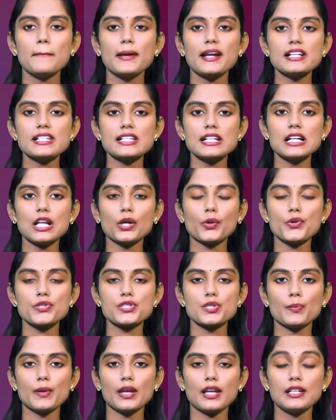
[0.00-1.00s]
పెన్షన్ల
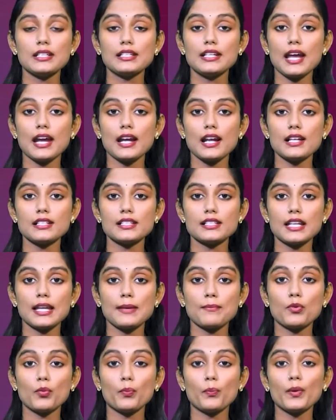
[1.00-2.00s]
కోసమే ఏడాదికి
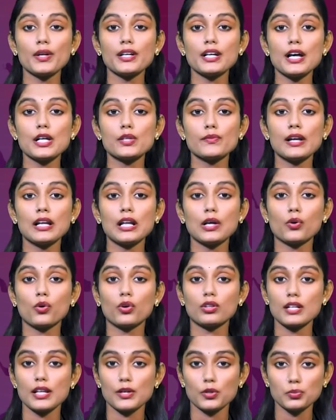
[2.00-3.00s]
ముప్పై ఆరు వేల
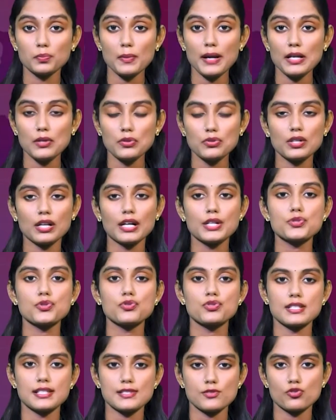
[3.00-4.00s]
కోట్ల రూపాయలు
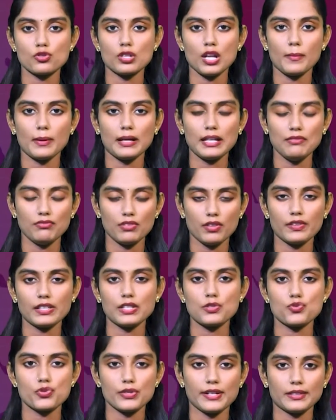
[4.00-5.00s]
ఖర్చు చేస్తున్నామని
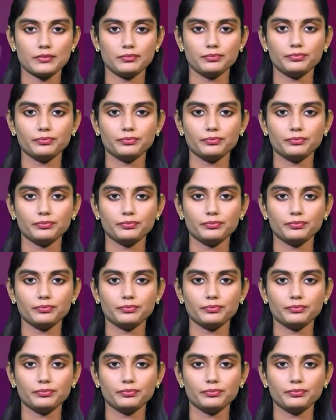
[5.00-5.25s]
వివరించారు